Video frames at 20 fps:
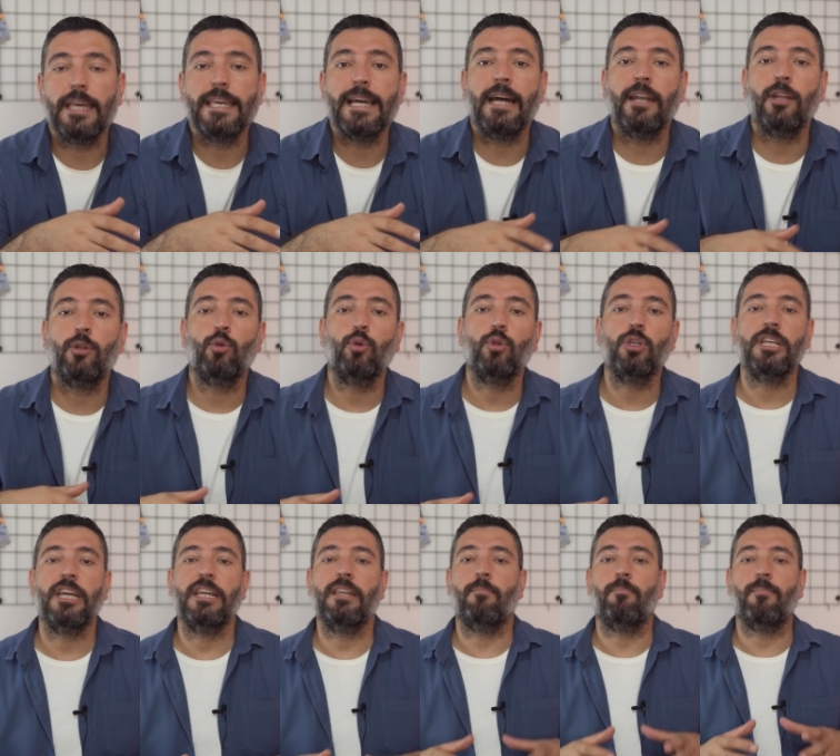yani
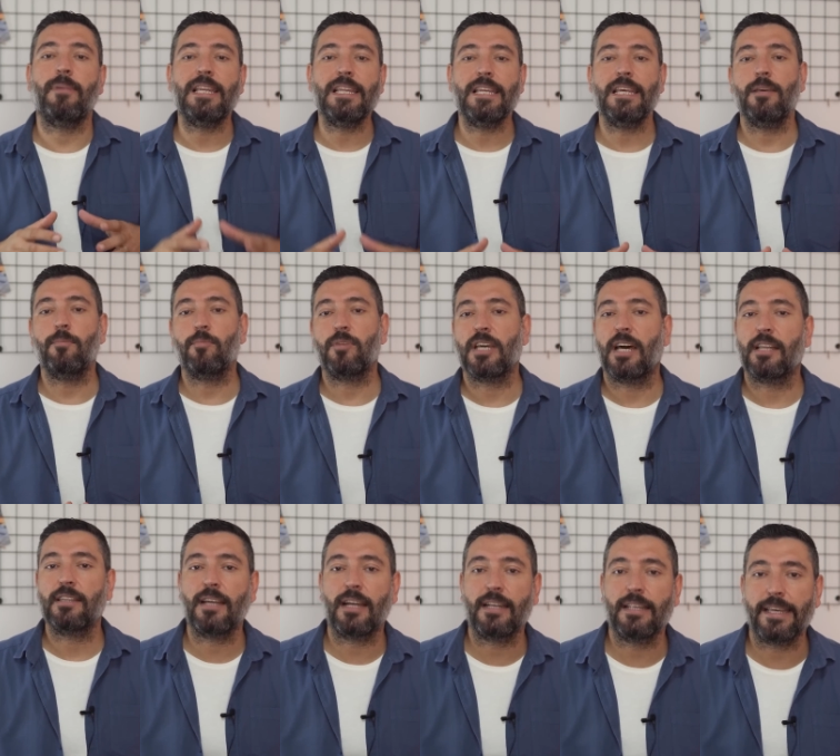Türkiye'nin milli
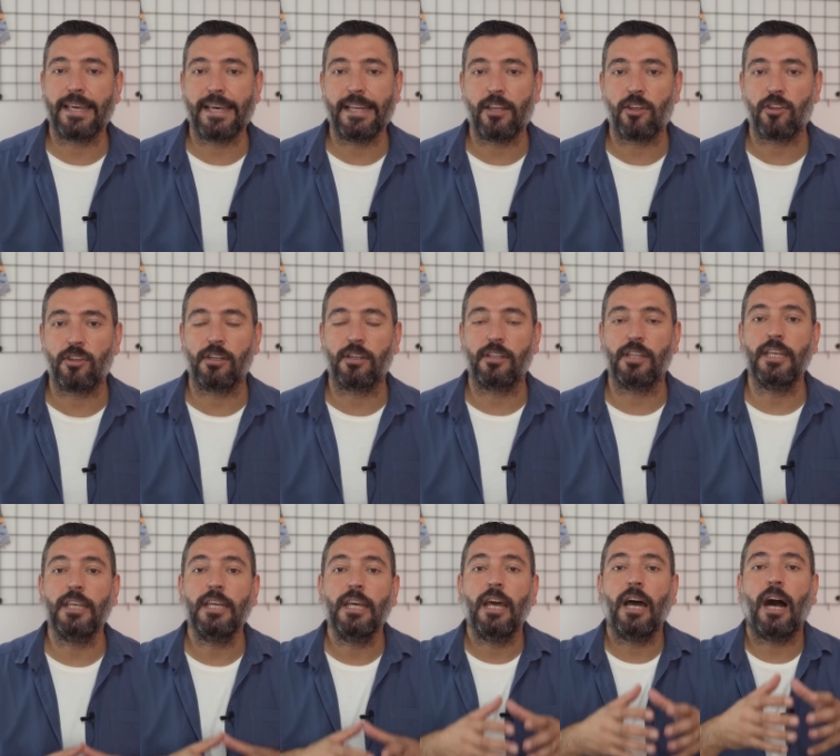imkanlarla
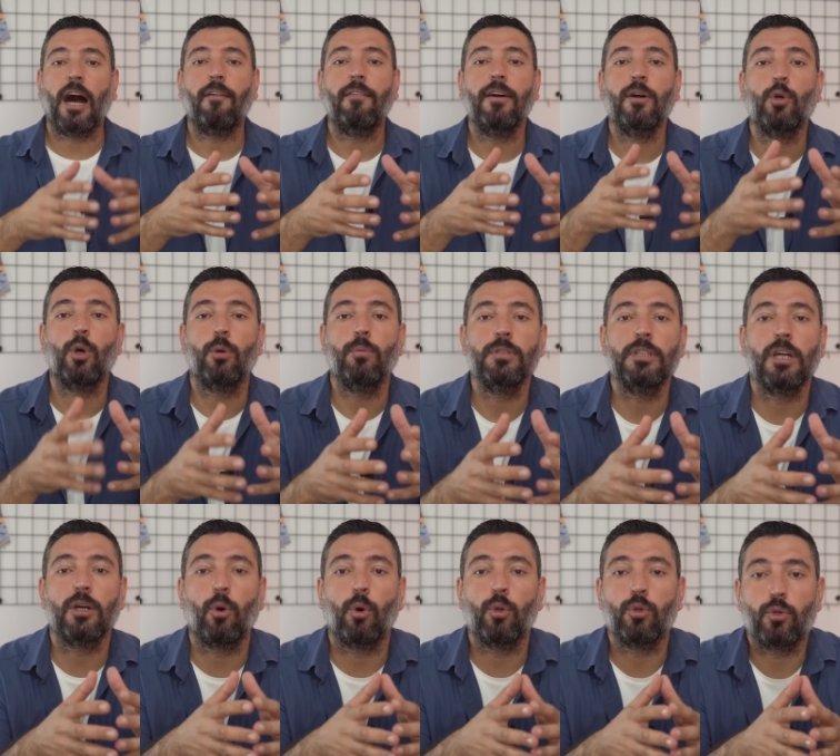geliştirdiği hava
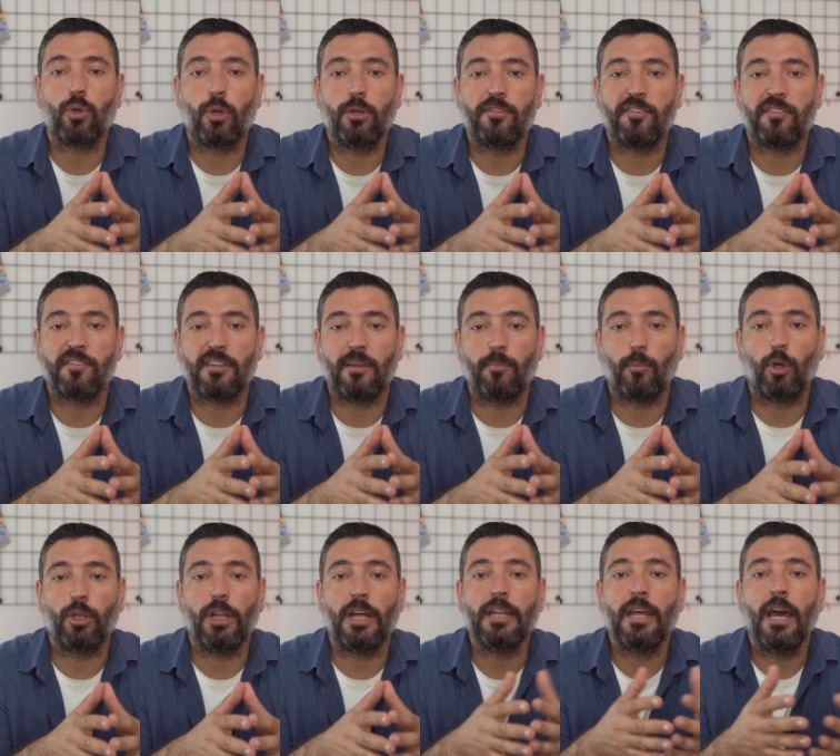komuta kontrol sistemi
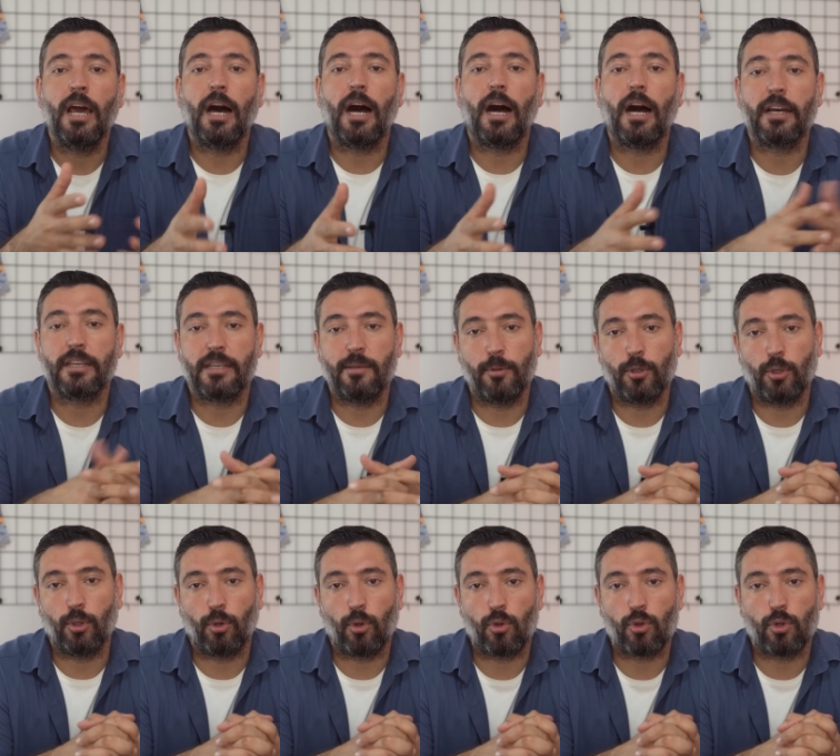olan hakimi
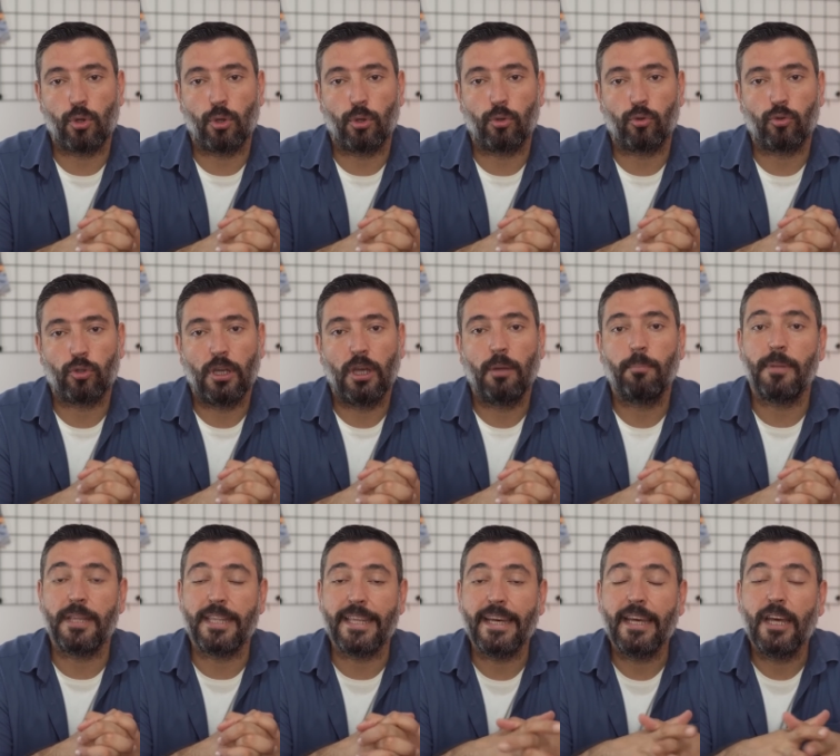konuşuyoruz.
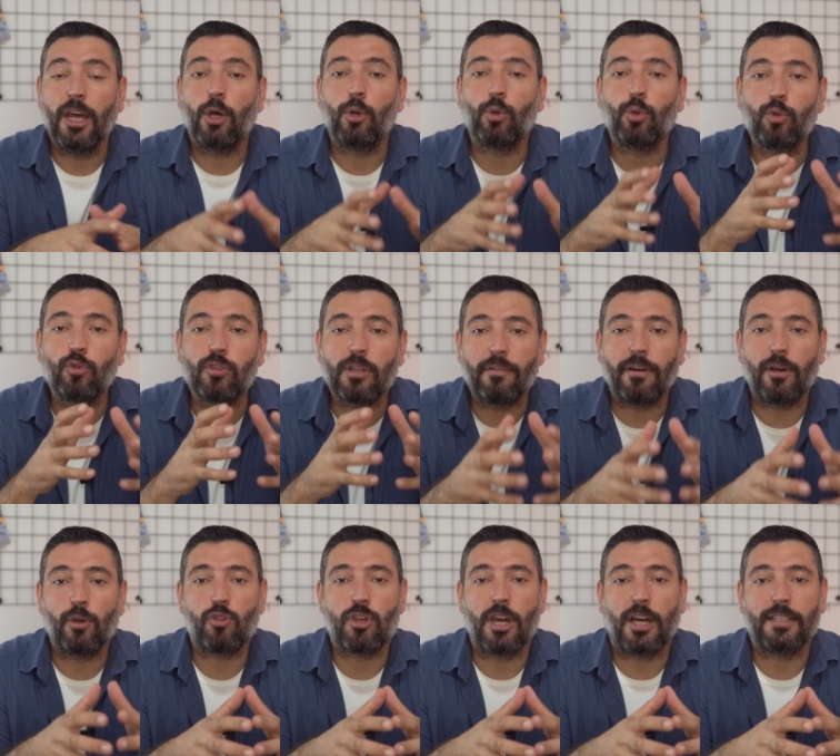Bir de Rus
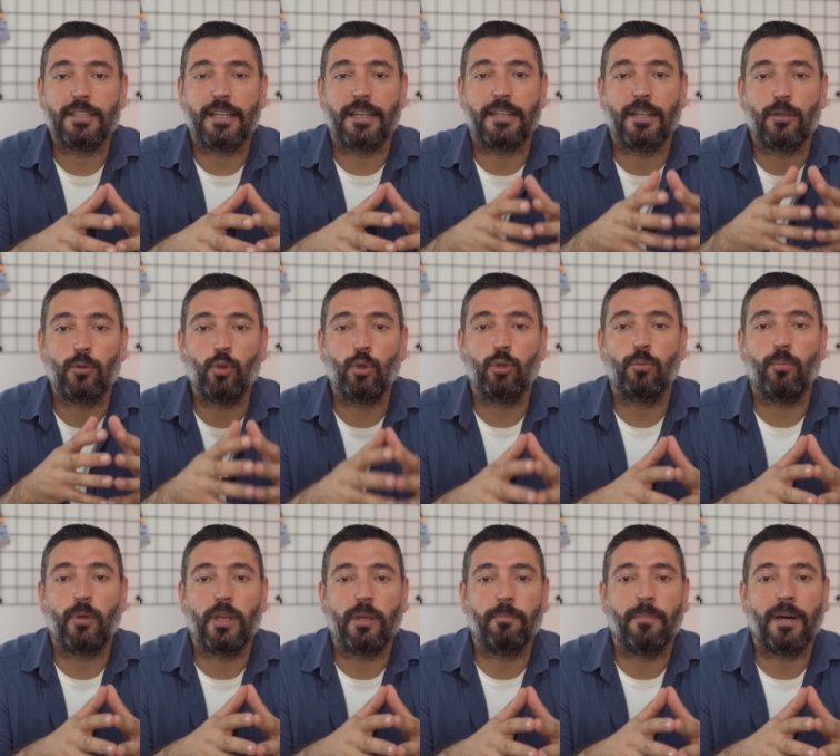savaş uçaklarına Türk
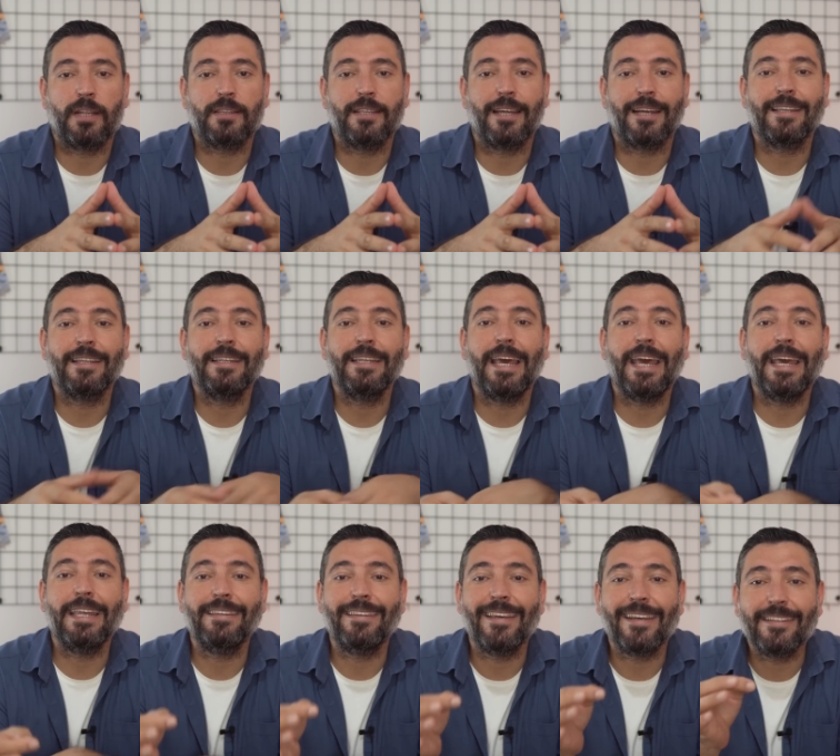mühimmatlarının
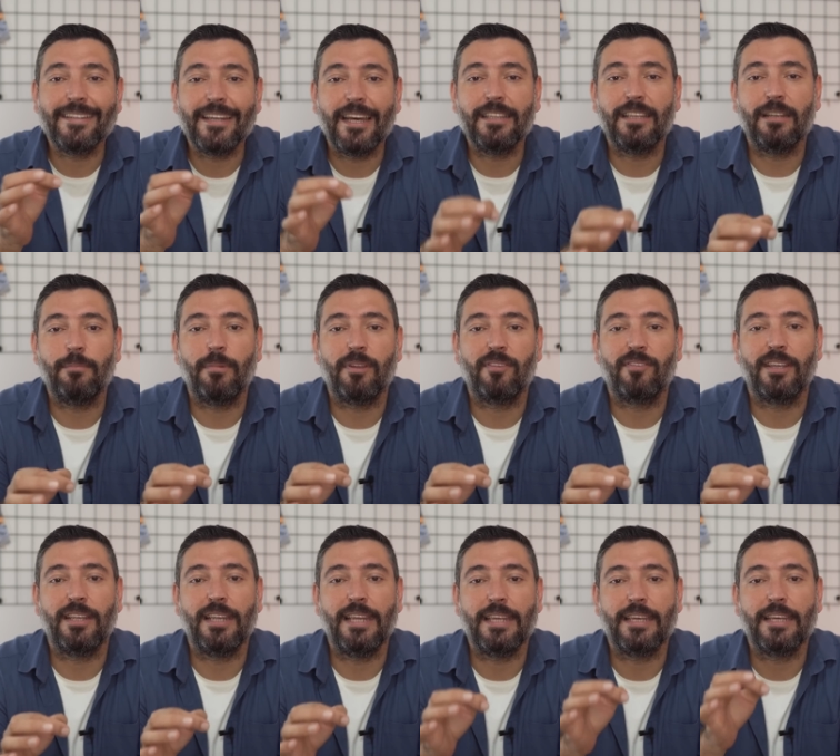entegre
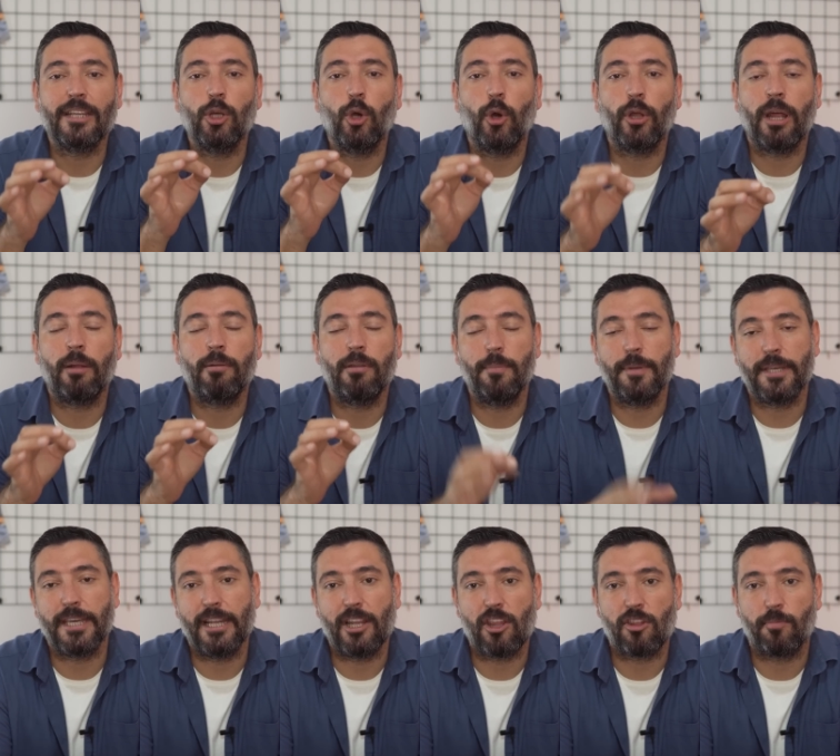edilmesiyle ilgili önemli bir
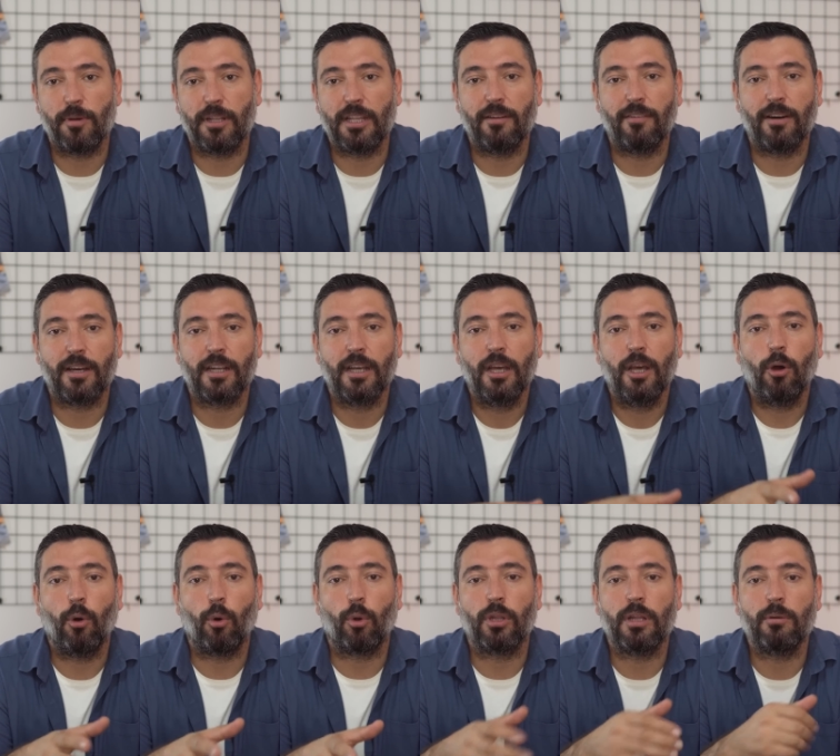gelişme de var.
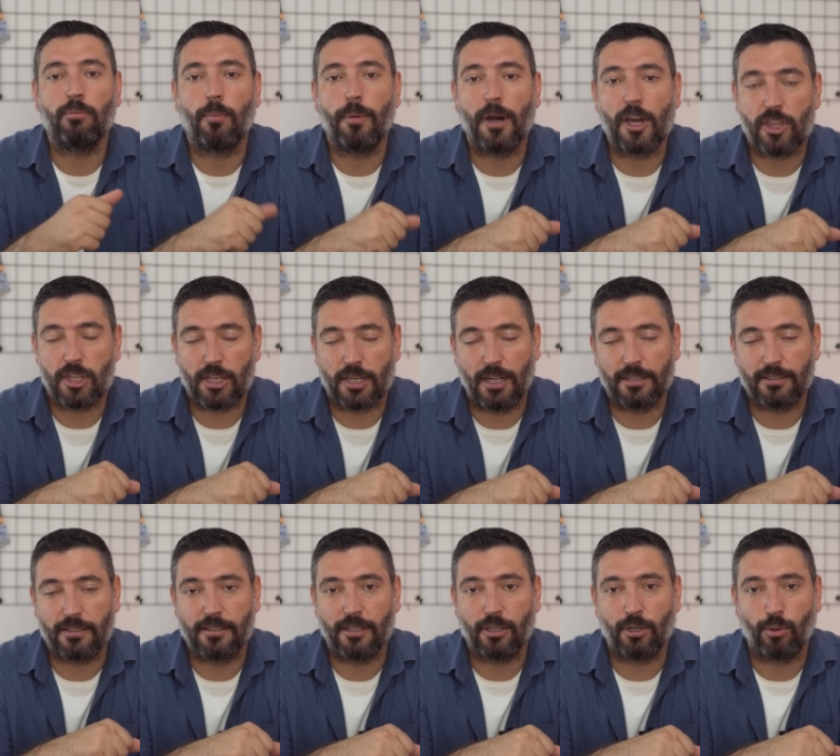Onu da bu başlık altında